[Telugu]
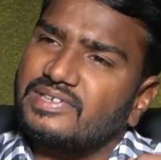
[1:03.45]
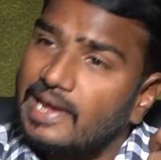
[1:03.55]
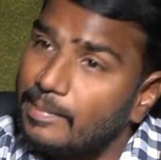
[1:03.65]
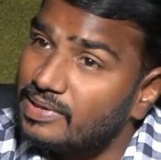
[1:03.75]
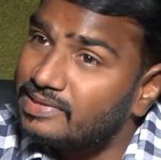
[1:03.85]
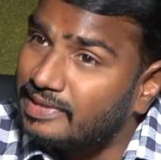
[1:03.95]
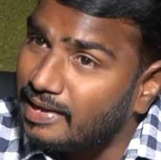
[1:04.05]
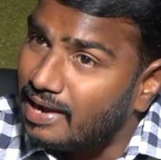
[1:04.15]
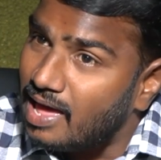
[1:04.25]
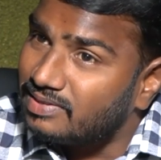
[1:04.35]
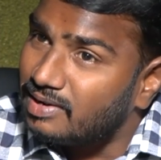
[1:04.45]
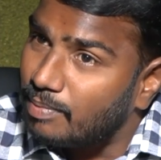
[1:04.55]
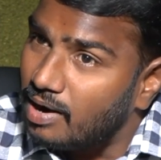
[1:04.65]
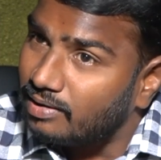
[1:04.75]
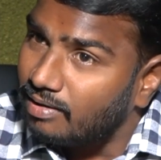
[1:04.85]
చేపిస్తే రాసిన
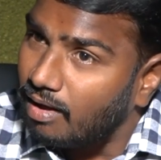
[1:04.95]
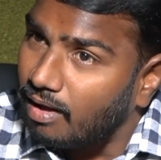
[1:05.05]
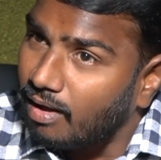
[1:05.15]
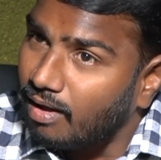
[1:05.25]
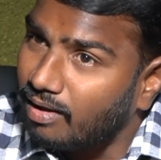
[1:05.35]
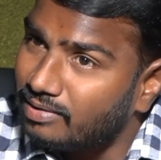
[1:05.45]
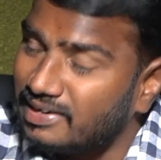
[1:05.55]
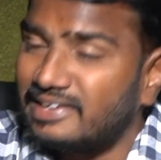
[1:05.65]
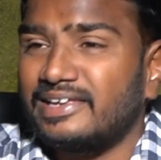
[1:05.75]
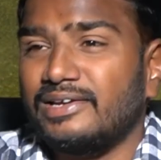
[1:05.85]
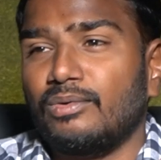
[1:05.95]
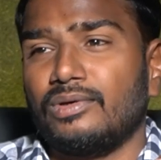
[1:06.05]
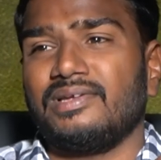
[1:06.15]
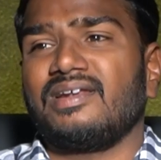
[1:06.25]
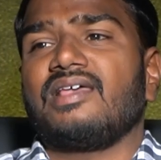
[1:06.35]
పాటన చైతన్యం
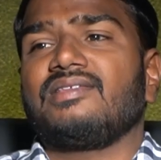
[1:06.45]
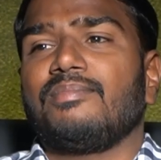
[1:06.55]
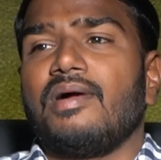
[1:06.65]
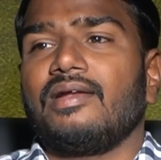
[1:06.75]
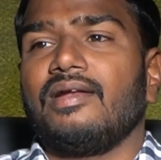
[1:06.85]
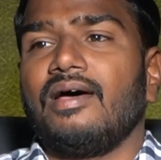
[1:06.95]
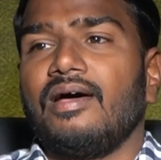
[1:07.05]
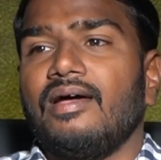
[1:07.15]
కోసం రాసిన పాటన